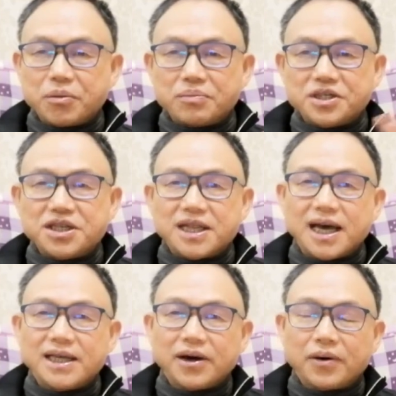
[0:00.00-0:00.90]
涌进
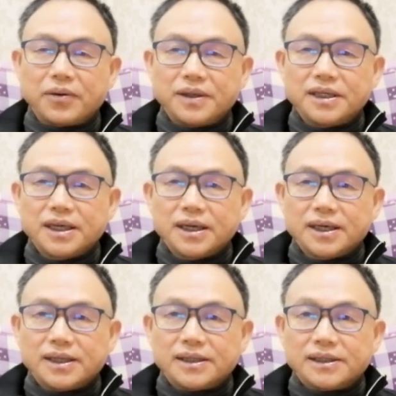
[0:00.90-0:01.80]
来以后，
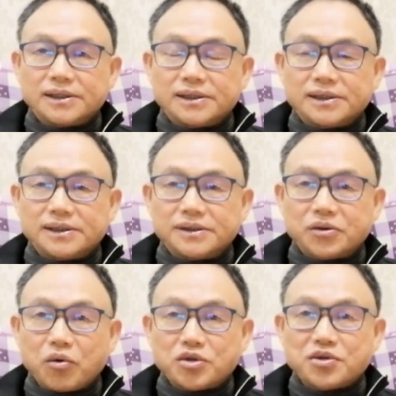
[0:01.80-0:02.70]
嗯，
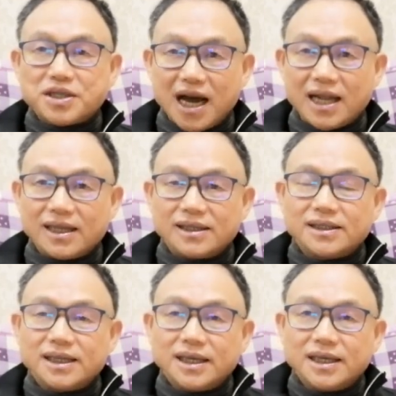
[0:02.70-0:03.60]
我就想呢，
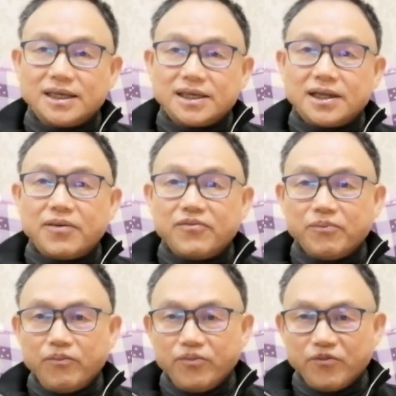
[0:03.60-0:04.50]

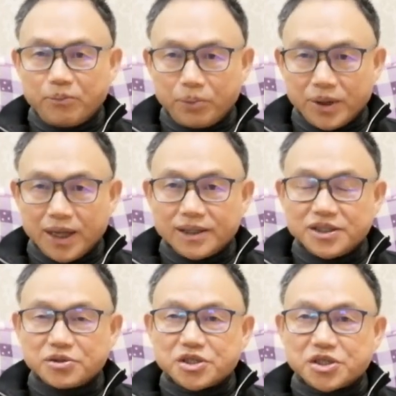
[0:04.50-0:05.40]
能不能
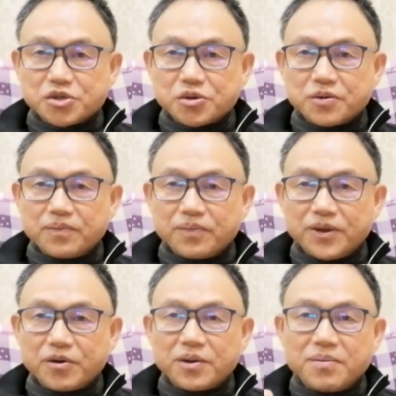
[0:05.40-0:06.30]
就是说
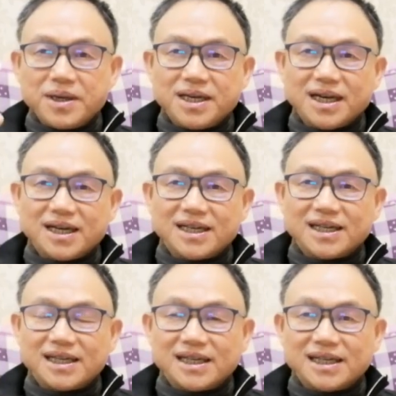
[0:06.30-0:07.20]
有那么一个